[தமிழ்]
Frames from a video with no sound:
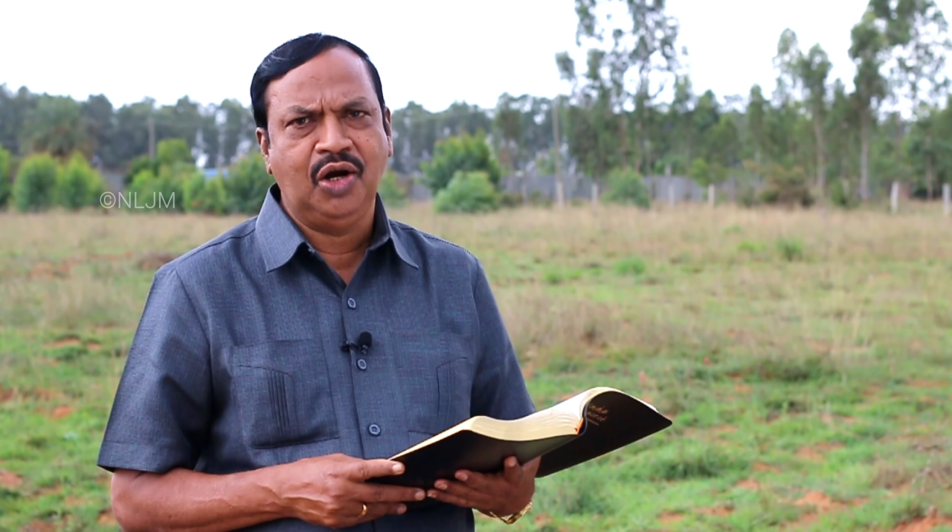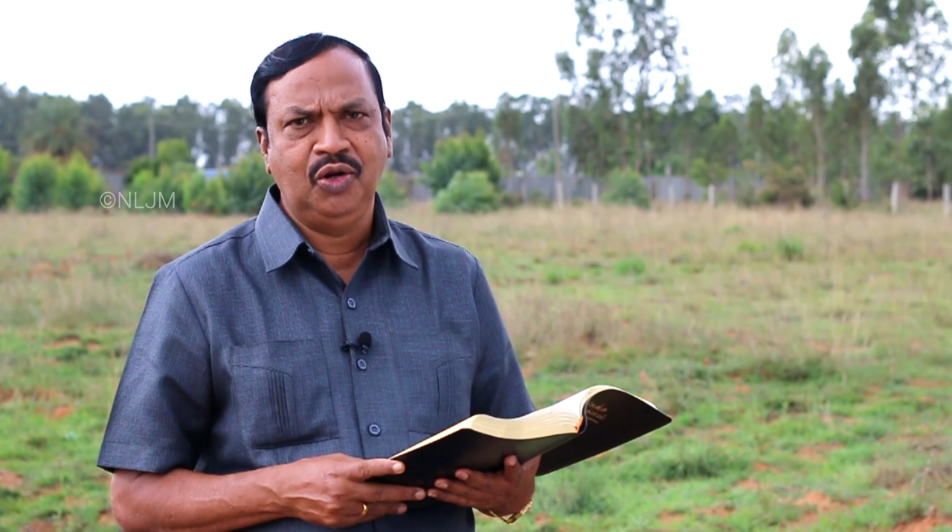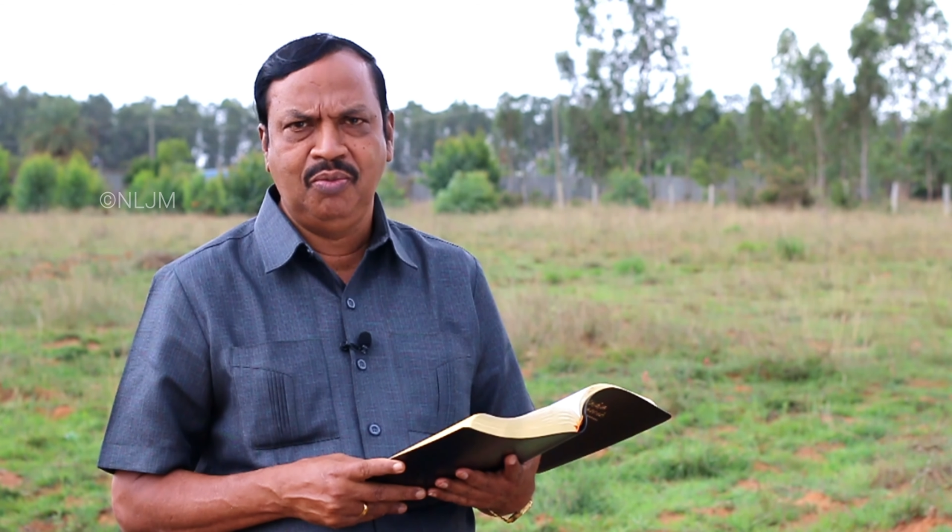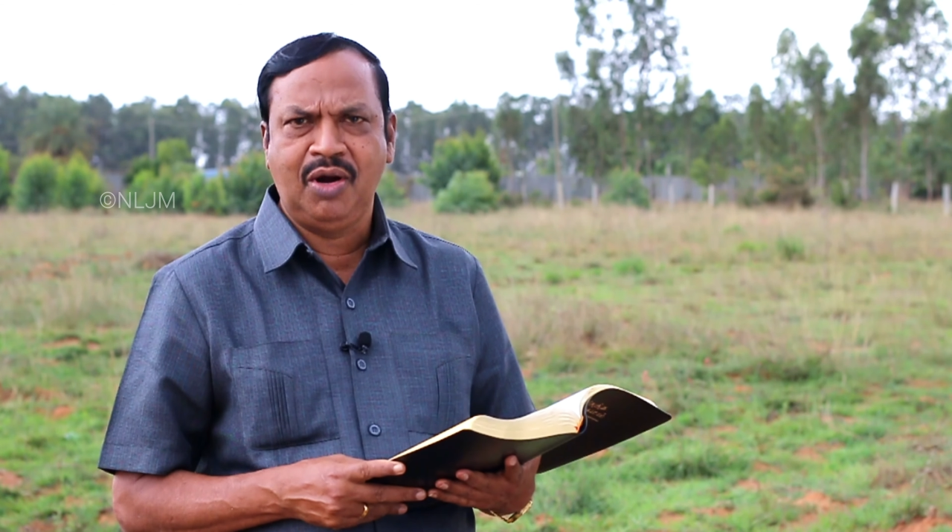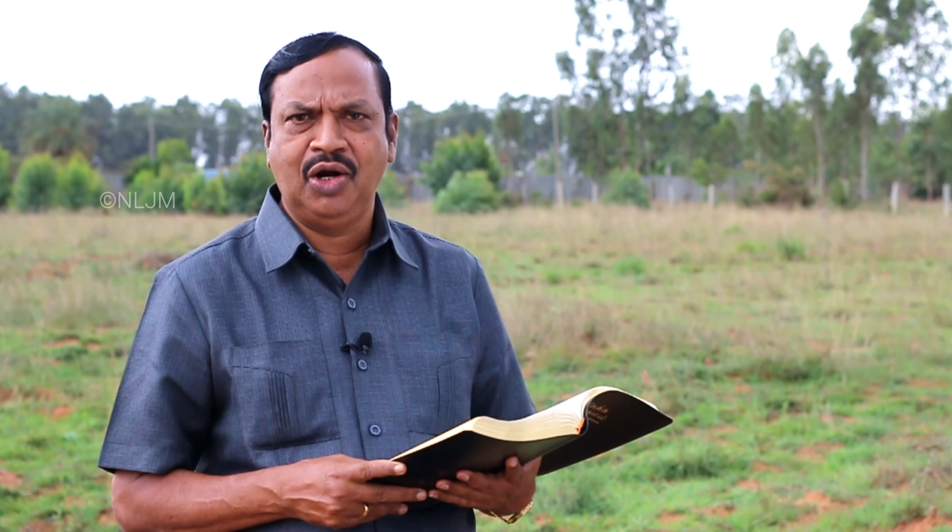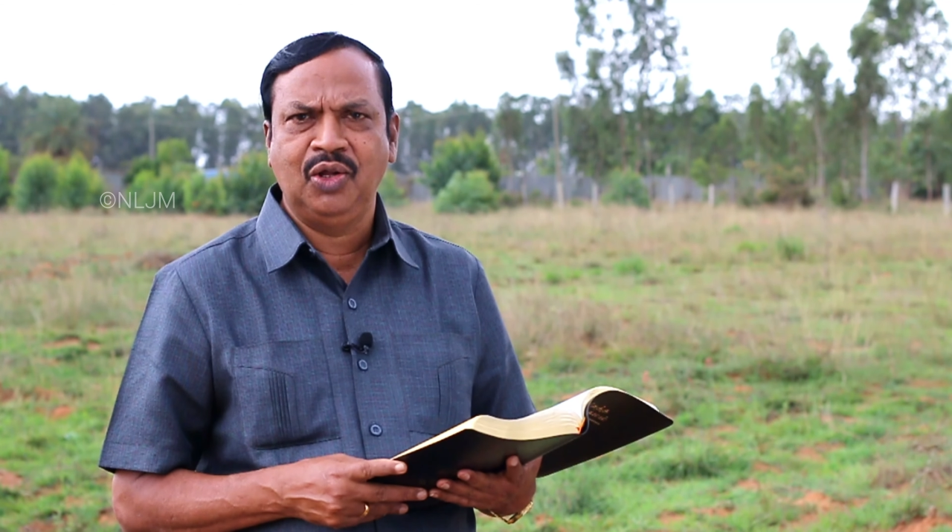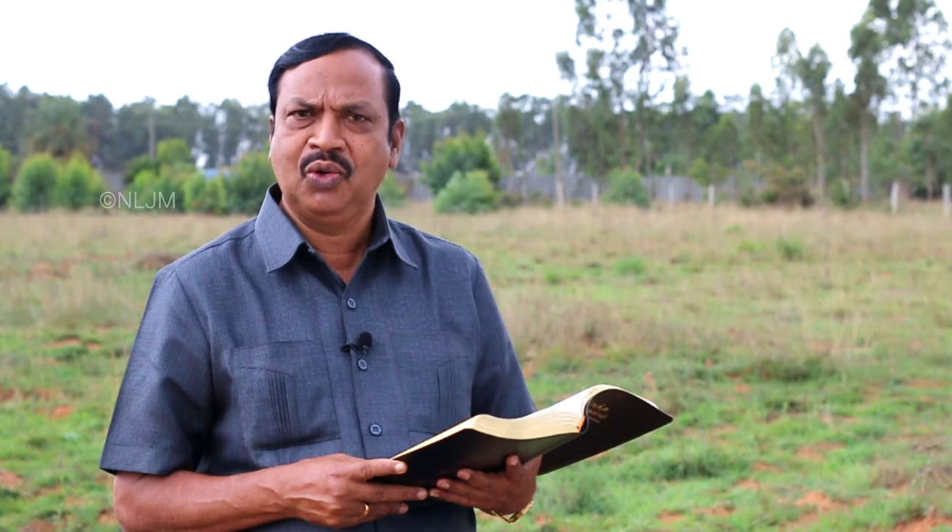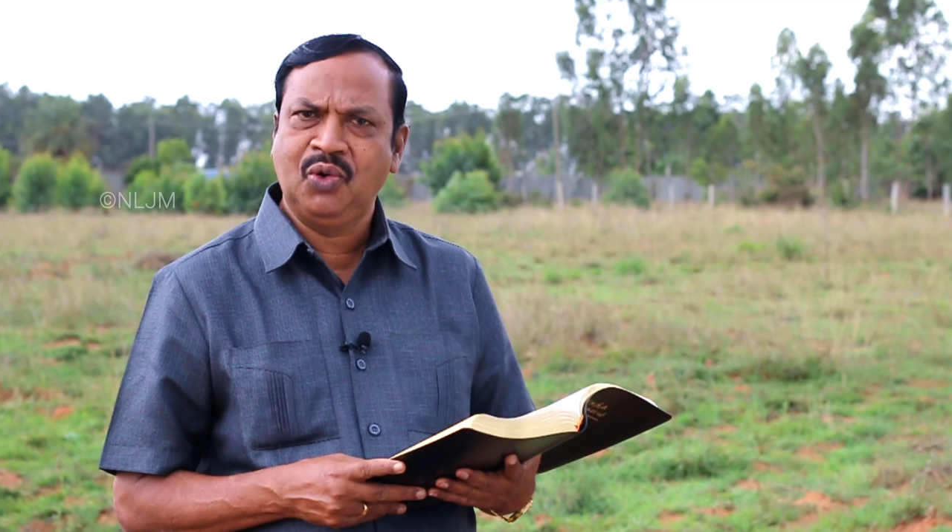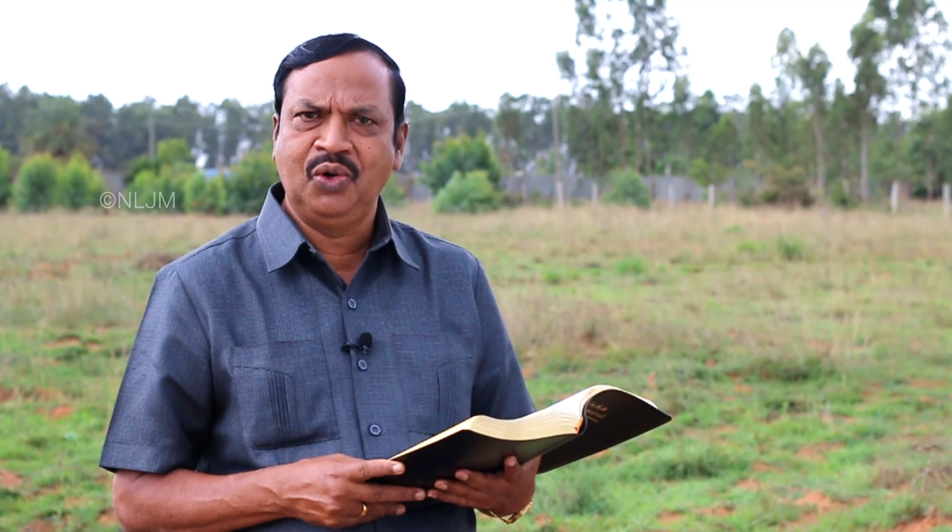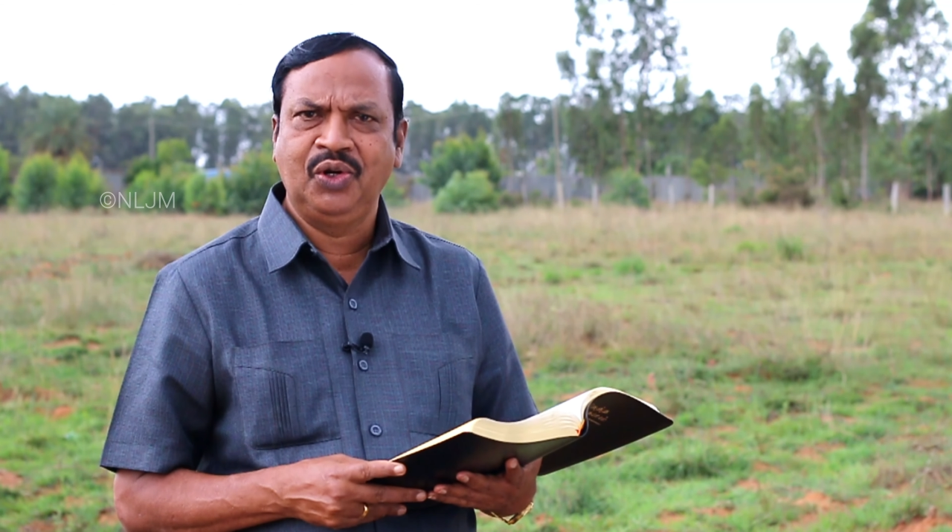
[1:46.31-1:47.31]
ஆடு மாடோ
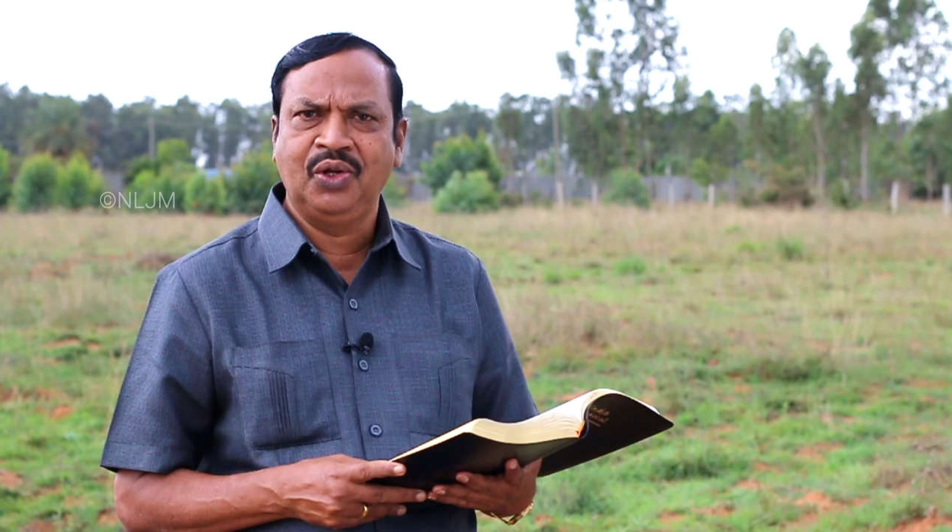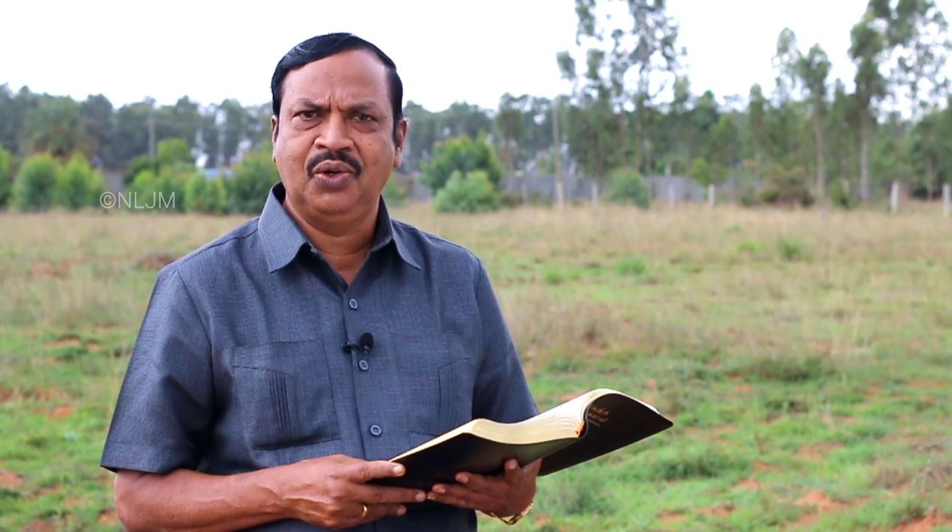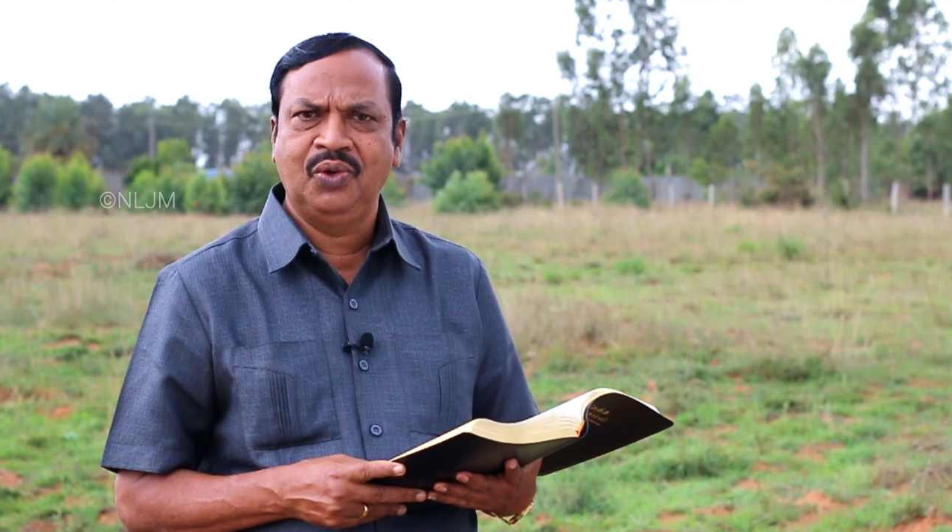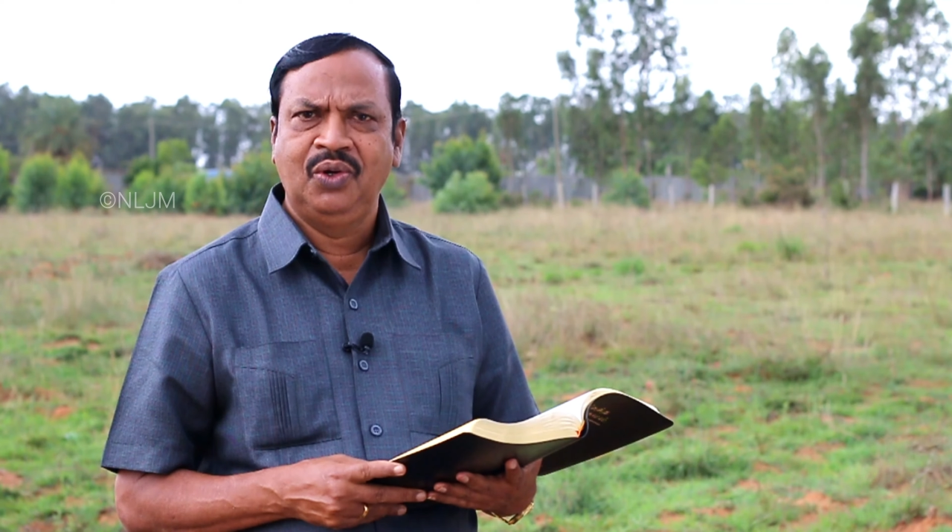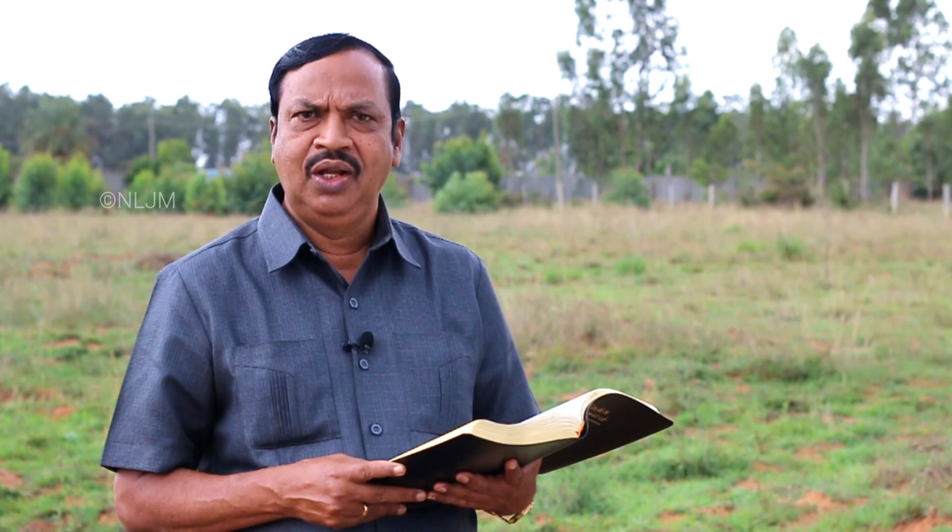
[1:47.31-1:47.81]
கோழியோ